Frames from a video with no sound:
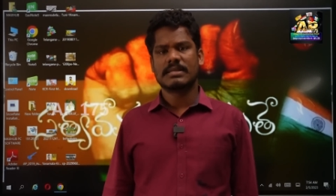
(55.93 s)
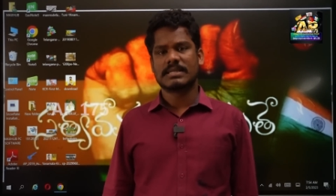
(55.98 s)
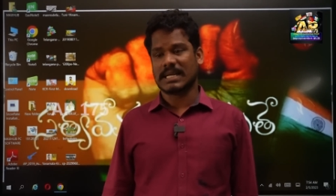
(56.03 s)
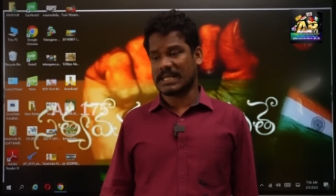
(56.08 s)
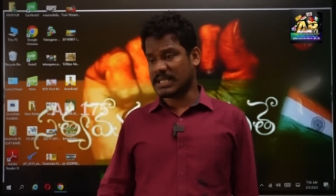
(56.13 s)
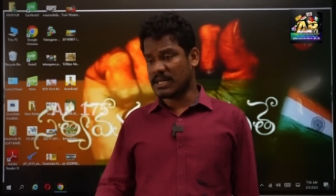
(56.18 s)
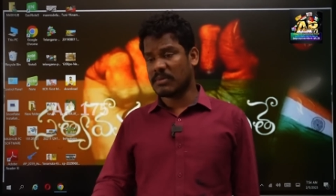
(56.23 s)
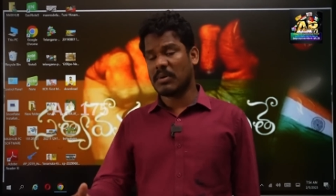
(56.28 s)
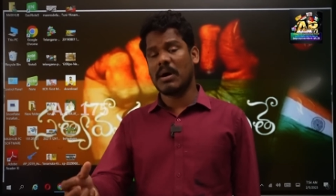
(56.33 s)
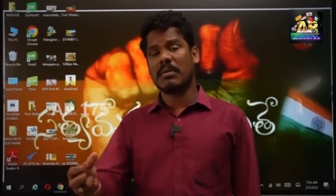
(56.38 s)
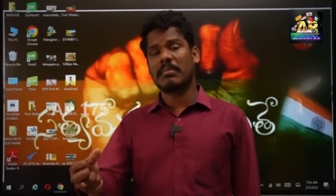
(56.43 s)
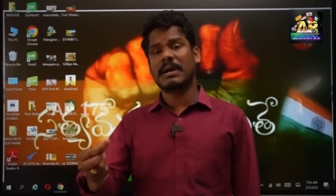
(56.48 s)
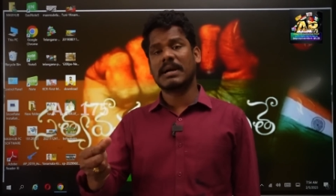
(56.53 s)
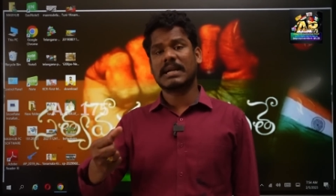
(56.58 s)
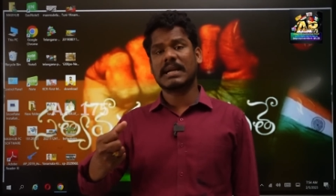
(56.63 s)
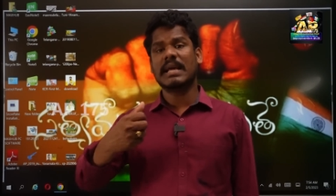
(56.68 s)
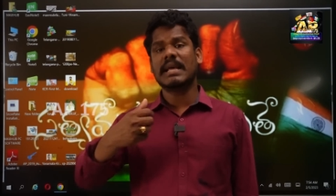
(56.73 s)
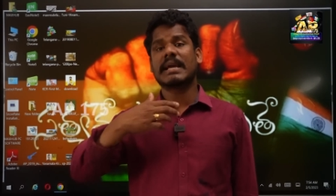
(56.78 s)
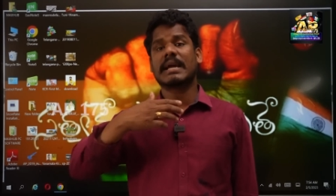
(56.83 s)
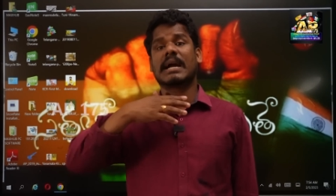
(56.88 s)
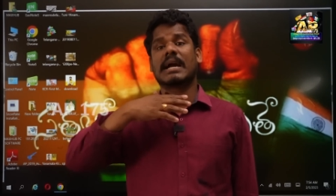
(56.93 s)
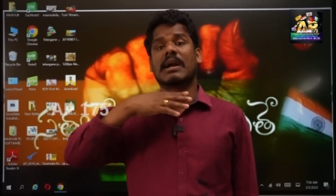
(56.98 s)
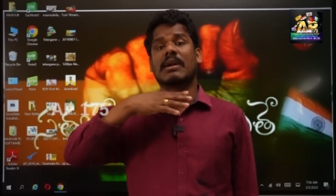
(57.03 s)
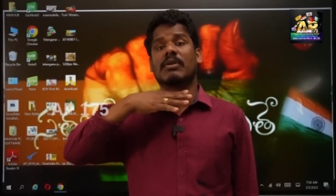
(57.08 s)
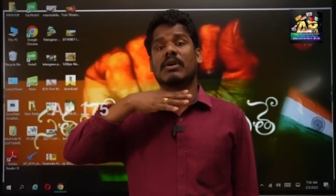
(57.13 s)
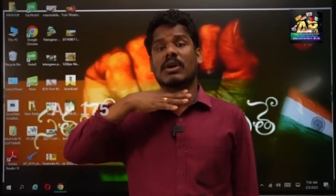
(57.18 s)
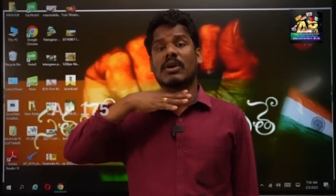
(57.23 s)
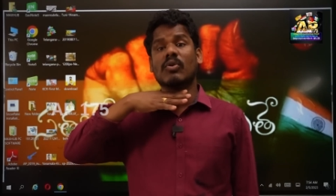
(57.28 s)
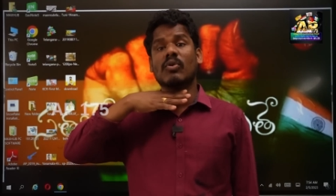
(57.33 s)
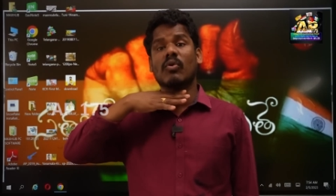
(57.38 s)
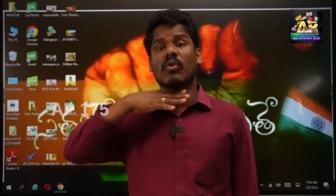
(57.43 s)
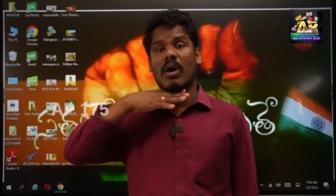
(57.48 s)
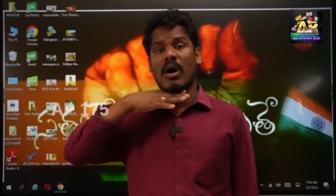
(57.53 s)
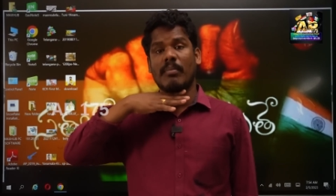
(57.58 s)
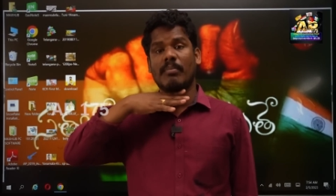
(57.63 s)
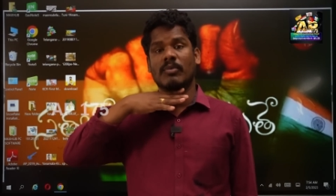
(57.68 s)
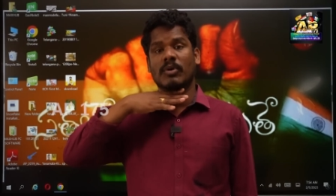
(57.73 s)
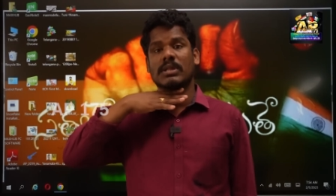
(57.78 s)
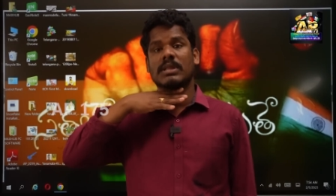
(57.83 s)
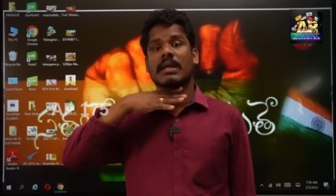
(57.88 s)
చంద్రబాబు అంటే ఇక్కడ వరకు
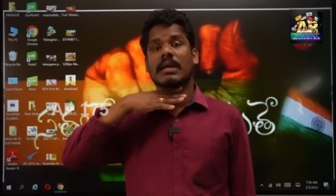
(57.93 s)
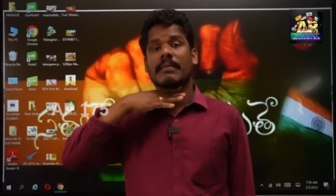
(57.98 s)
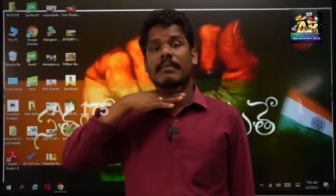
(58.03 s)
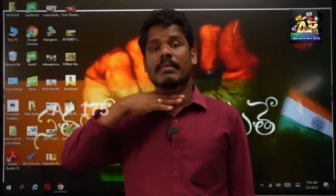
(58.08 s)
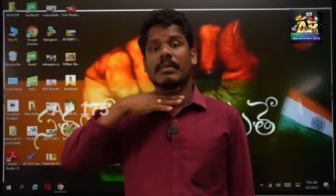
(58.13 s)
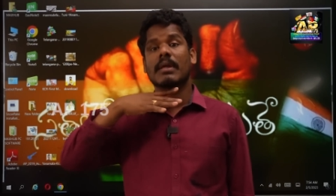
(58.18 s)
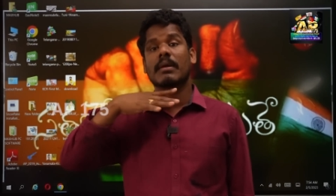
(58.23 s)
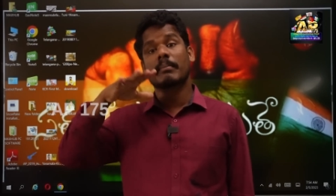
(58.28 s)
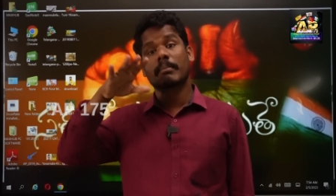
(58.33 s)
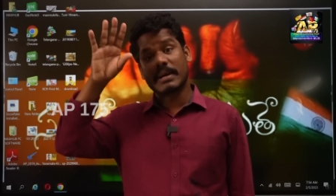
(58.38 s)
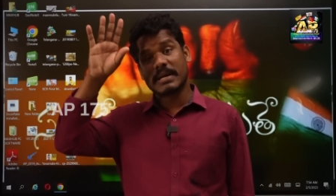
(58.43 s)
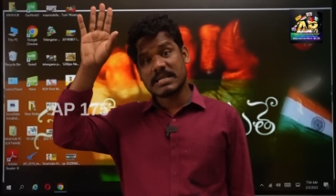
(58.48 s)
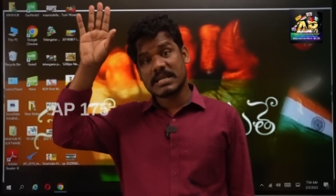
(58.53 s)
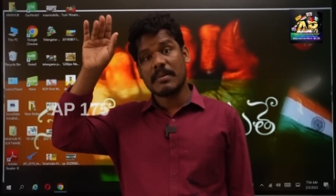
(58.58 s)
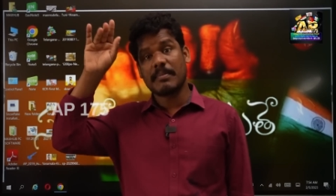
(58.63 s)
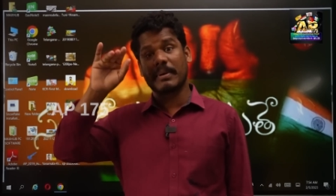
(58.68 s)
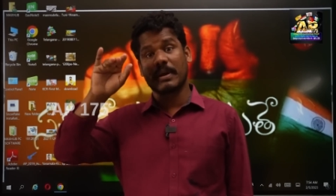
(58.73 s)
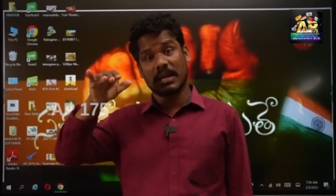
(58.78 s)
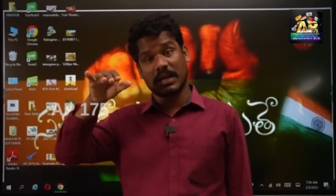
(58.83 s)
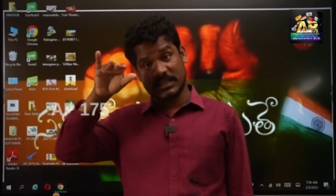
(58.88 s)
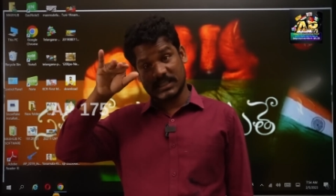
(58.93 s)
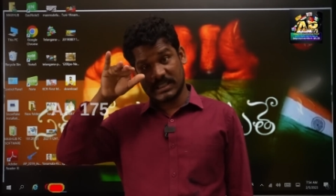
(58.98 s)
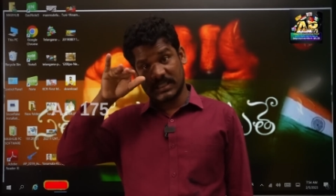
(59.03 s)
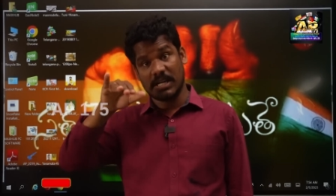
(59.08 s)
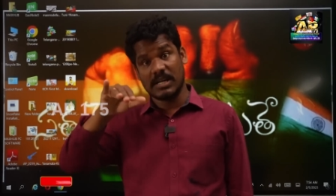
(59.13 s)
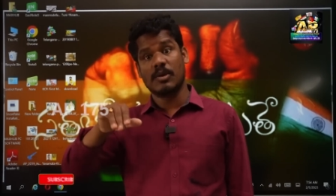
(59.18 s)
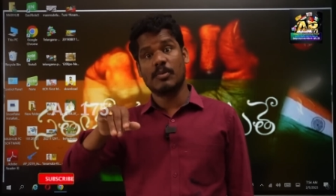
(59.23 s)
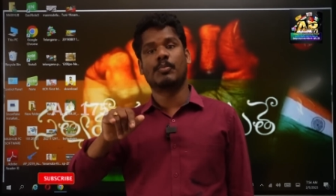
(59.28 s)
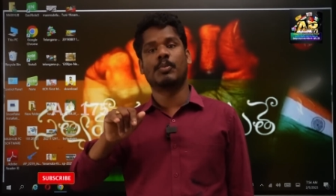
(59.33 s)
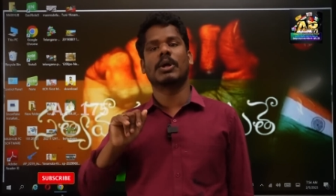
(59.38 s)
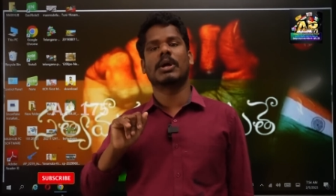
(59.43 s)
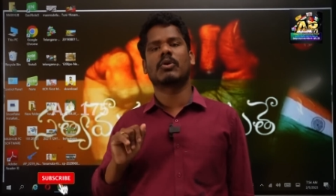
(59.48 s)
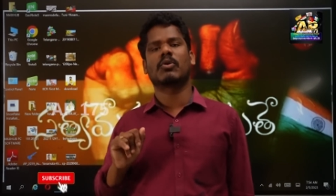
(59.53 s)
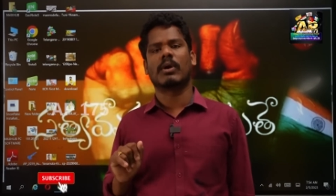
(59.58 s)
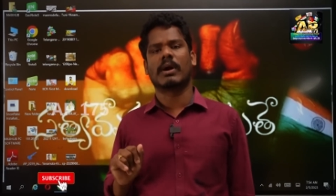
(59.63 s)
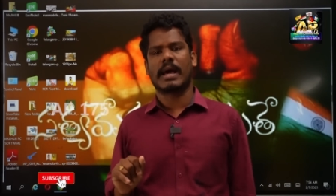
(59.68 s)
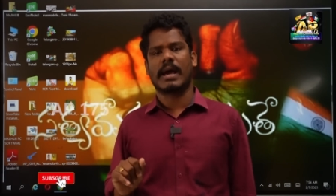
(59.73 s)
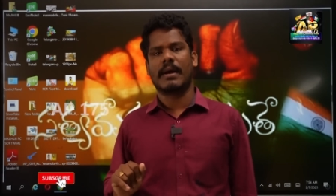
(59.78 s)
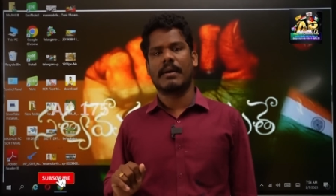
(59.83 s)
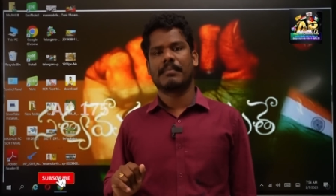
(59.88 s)
కోపం ఉంది బీజేపీకి స్టిల్ ఇప్పటికి
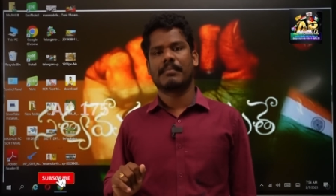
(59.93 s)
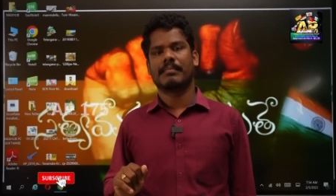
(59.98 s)
కూడా